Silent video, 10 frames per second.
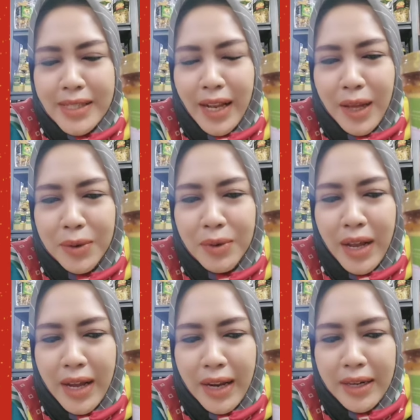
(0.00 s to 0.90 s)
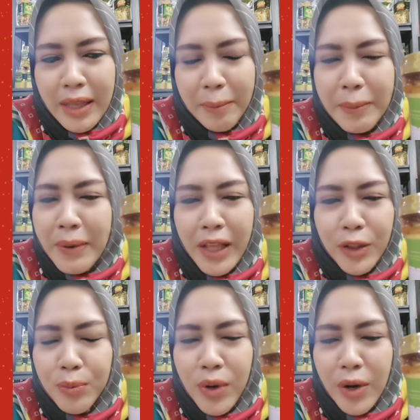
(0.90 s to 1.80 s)
disalahgunakan tapi benar
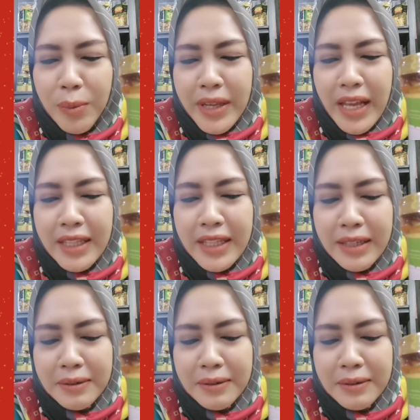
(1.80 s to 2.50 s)
itu bukan nomor yang ti